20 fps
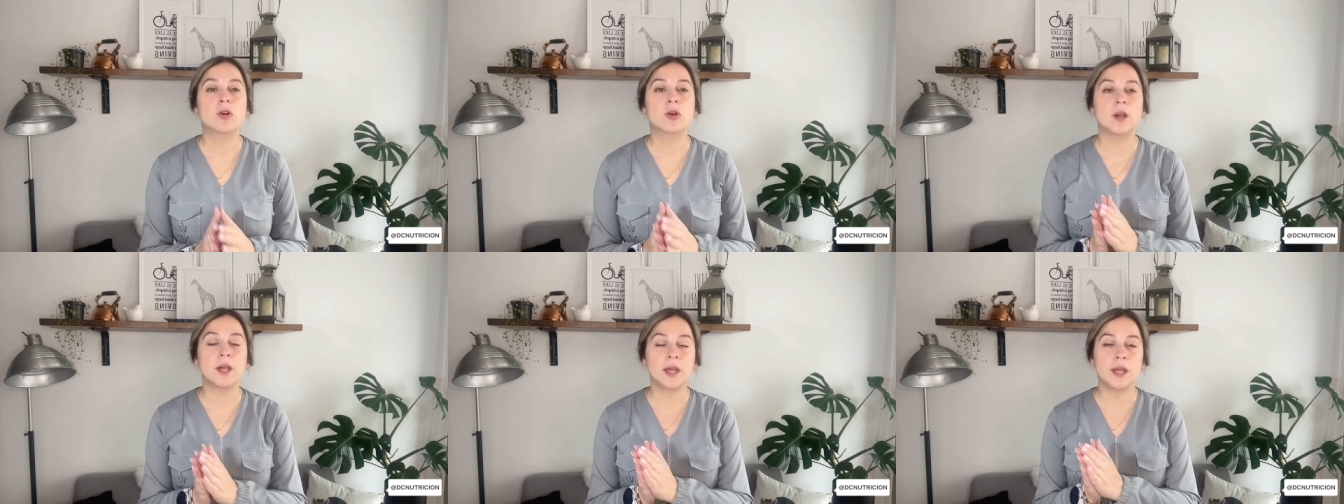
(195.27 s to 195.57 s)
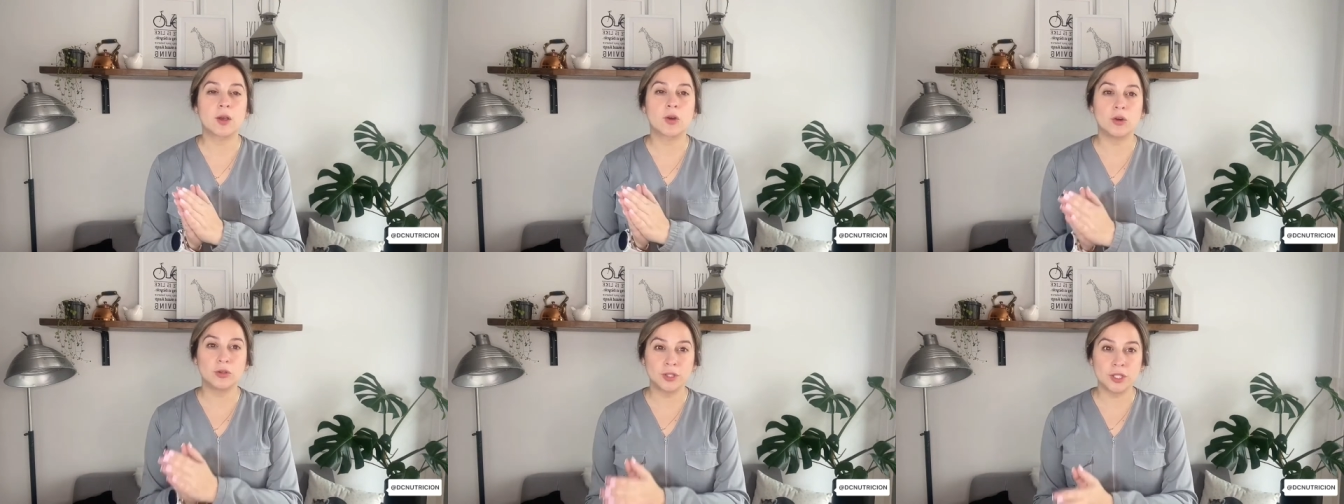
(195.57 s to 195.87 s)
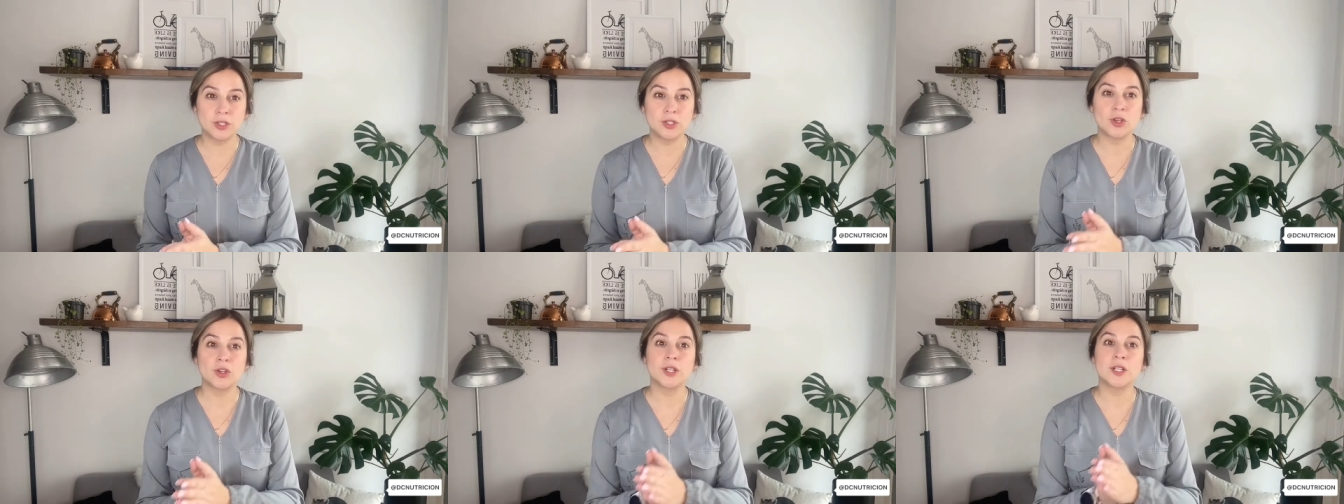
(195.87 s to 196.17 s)
eh,
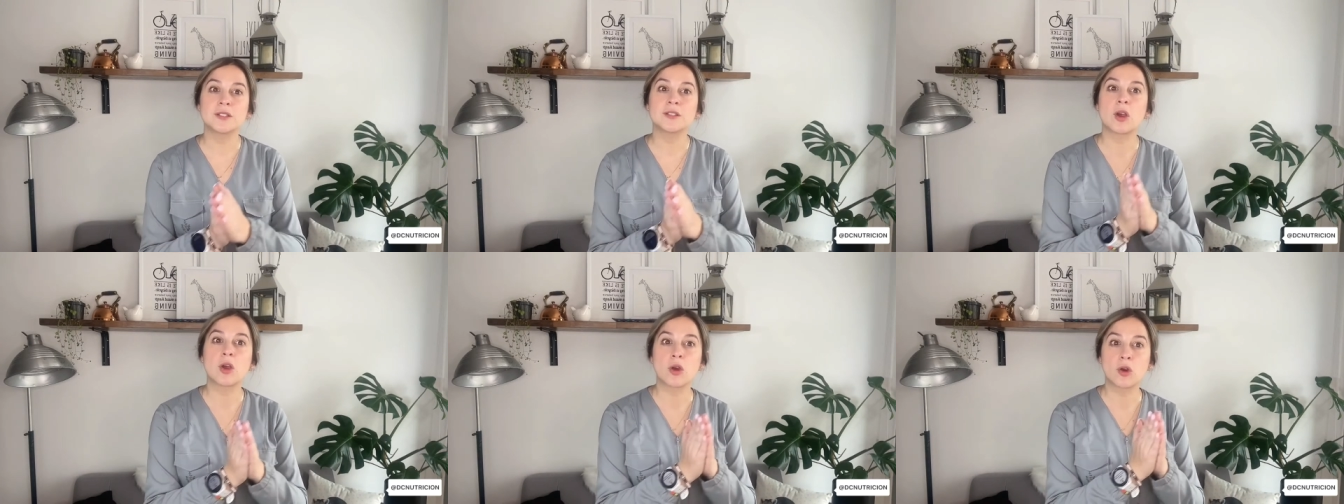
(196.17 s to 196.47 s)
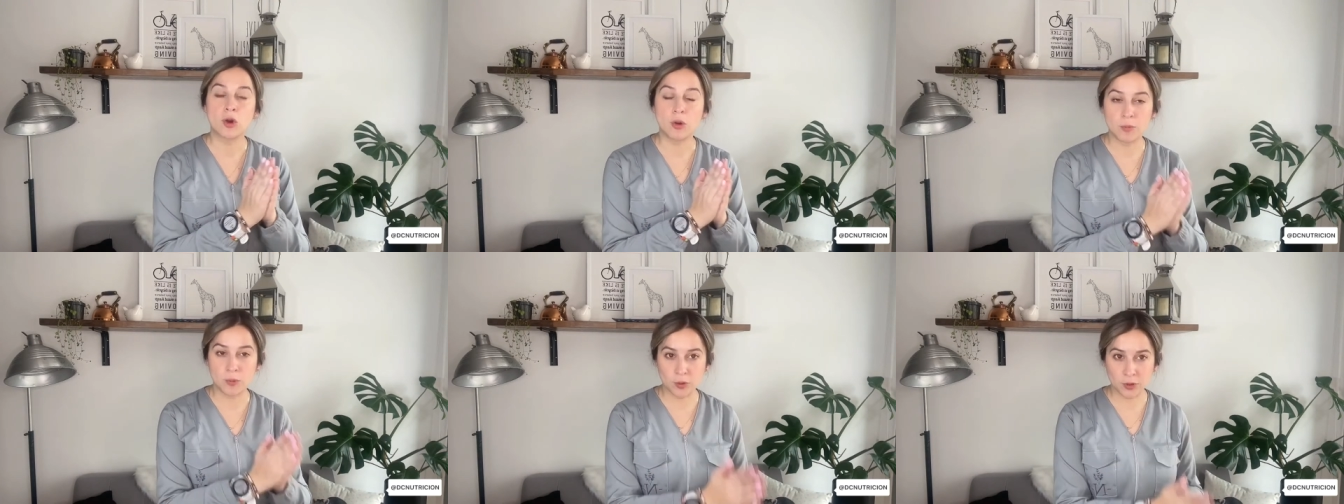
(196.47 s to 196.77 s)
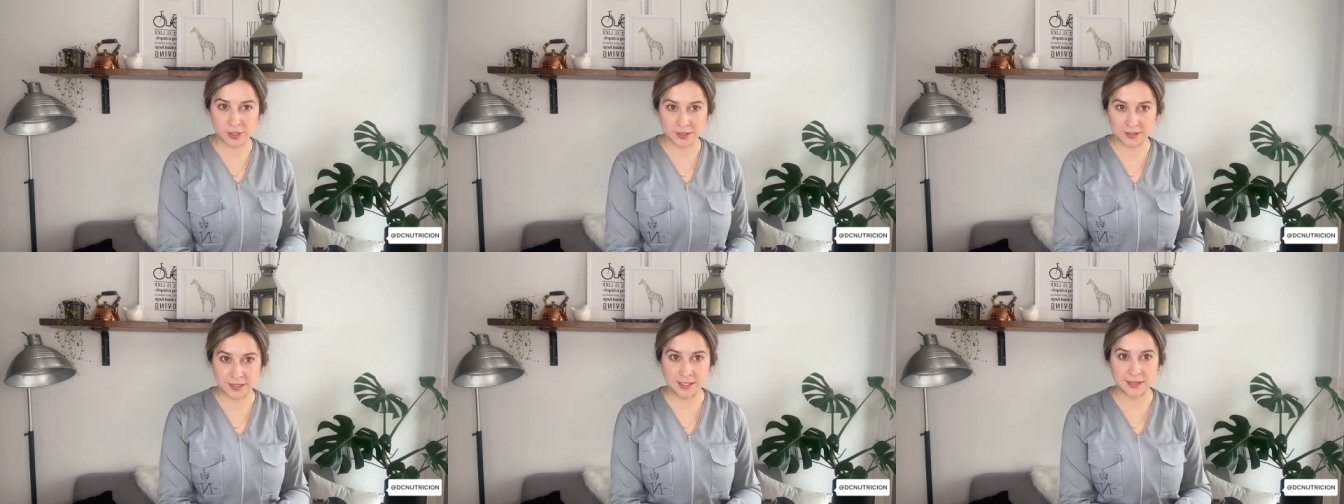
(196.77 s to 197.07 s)
condiciones como
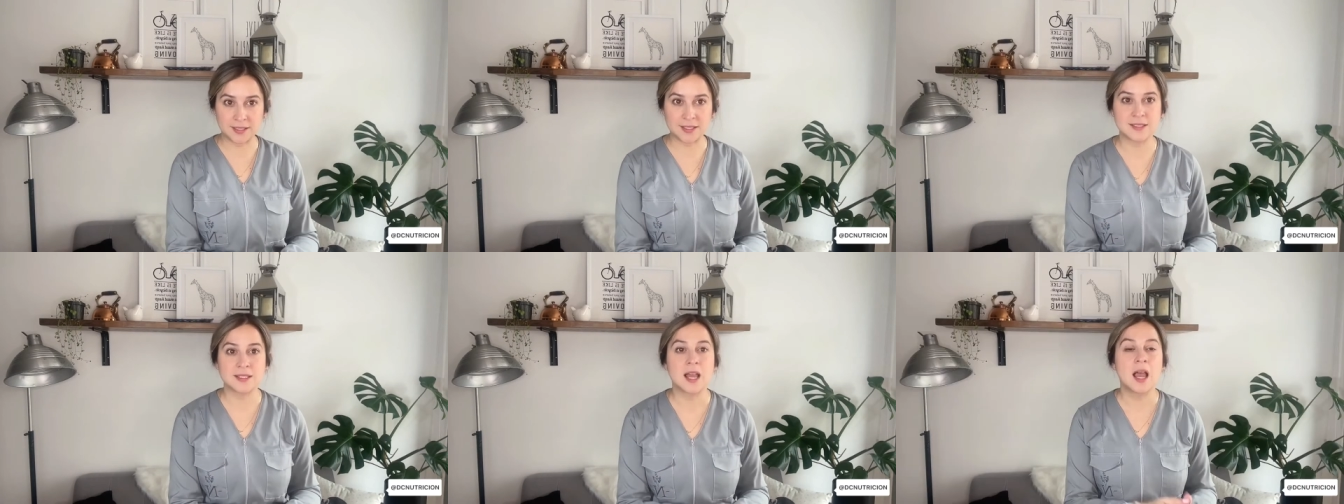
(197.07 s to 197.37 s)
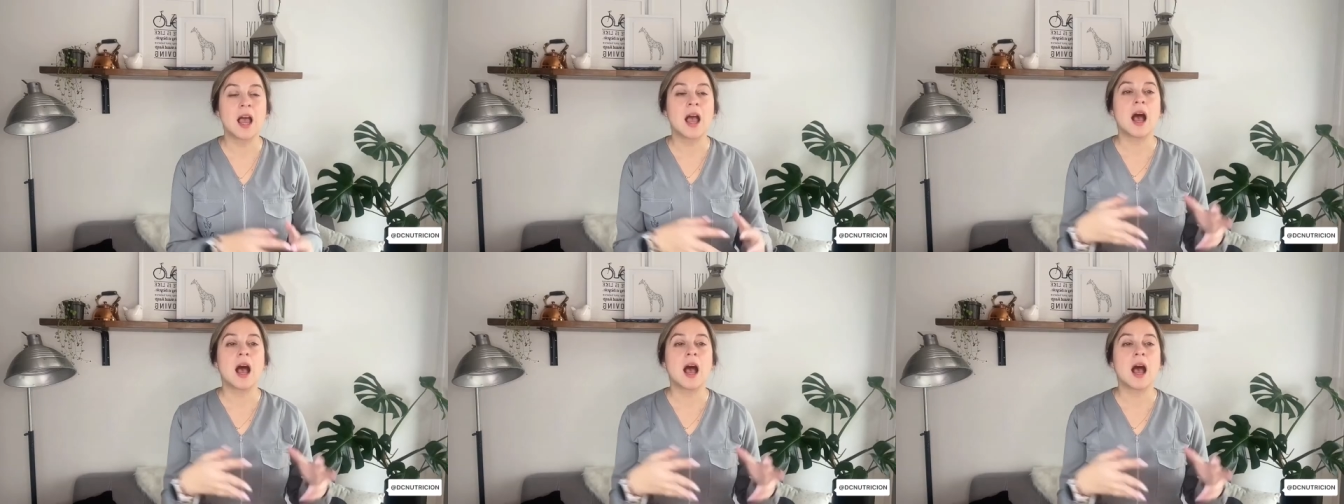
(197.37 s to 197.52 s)
gastritis.